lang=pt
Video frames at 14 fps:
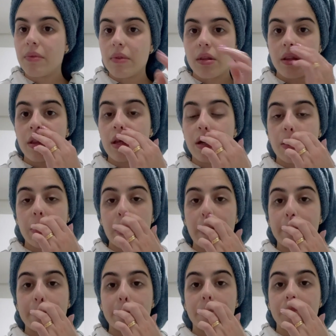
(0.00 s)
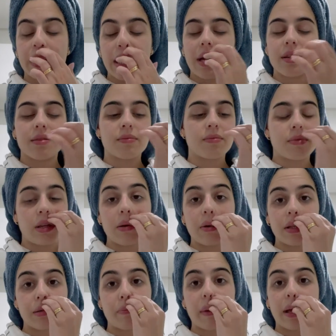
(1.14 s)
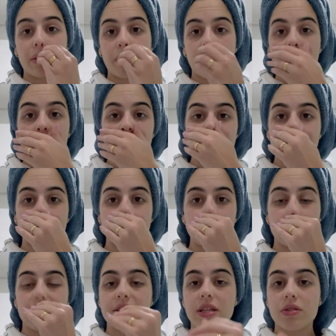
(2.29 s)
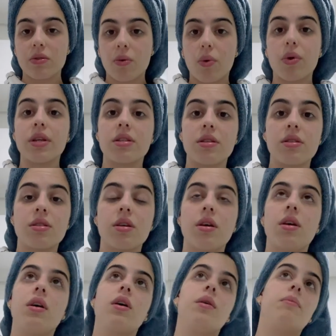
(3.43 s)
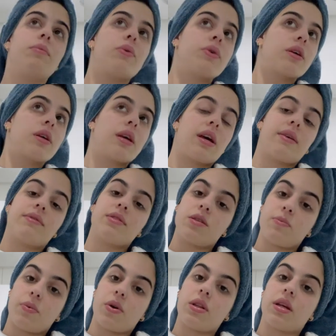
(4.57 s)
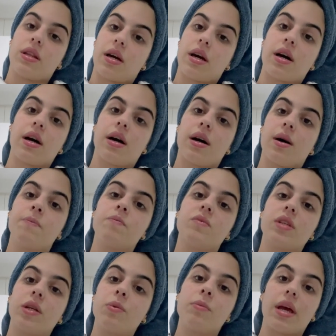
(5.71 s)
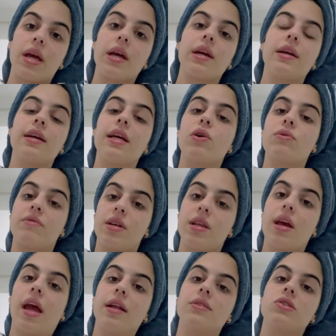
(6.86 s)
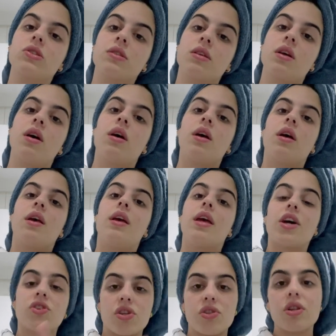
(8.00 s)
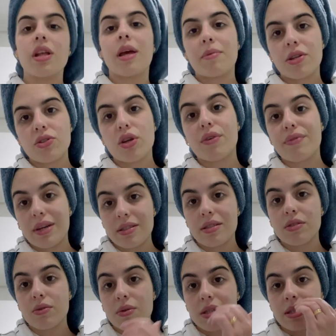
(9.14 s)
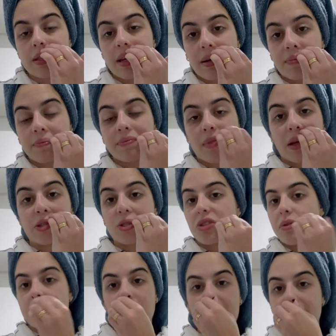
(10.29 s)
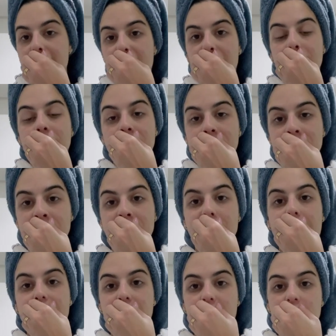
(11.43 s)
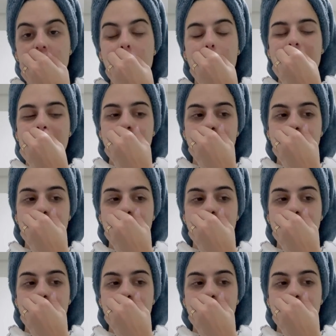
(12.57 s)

Então, cara, tenham respeito, pensem antes de fazer as coisas, porque vocês podem estar tá sendo bem inconvenientes. E a gente lembra de quem faz essas coisas, tá? A gente não esquece, não. A gente lembra.